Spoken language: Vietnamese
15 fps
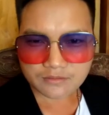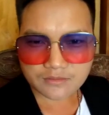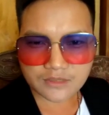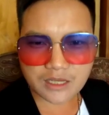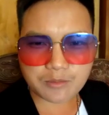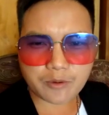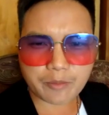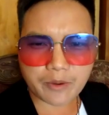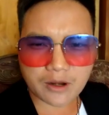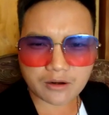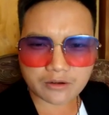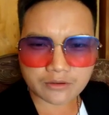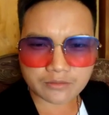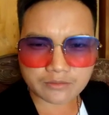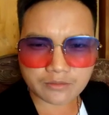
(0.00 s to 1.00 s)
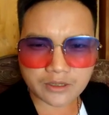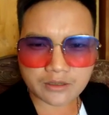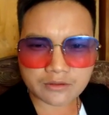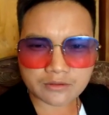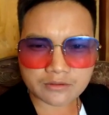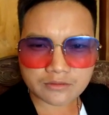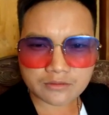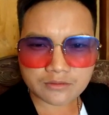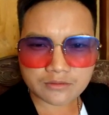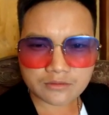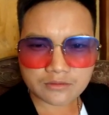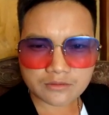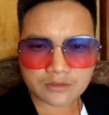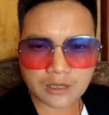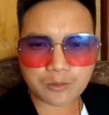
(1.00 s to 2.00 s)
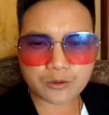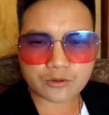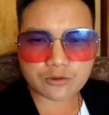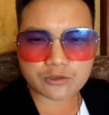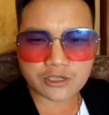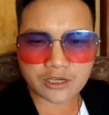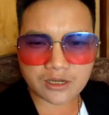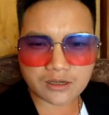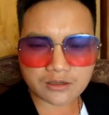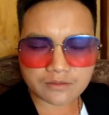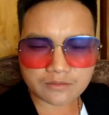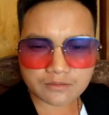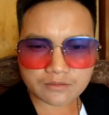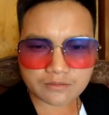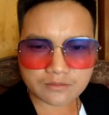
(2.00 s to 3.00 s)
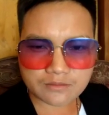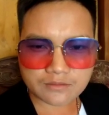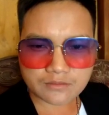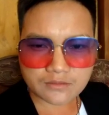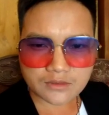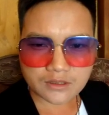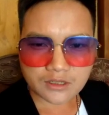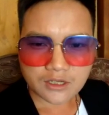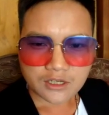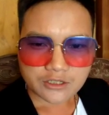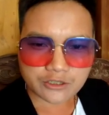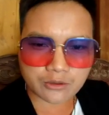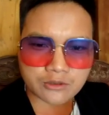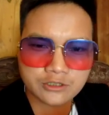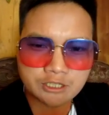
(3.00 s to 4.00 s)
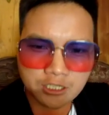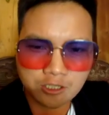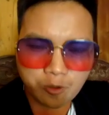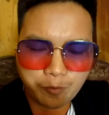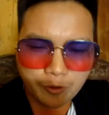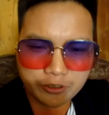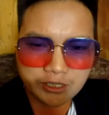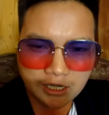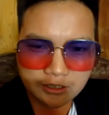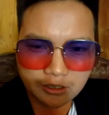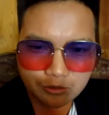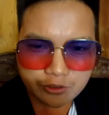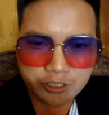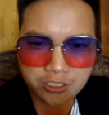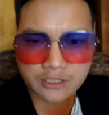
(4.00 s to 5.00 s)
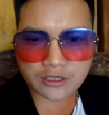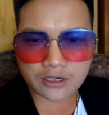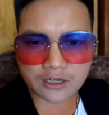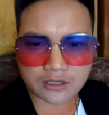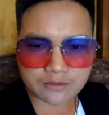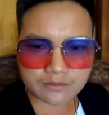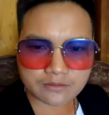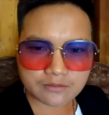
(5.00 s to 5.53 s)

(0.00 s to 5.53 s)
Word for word: nè bộ bao mong nè bộ tu xe nè xong ít xíu cho bộ cha cháu chi nè nè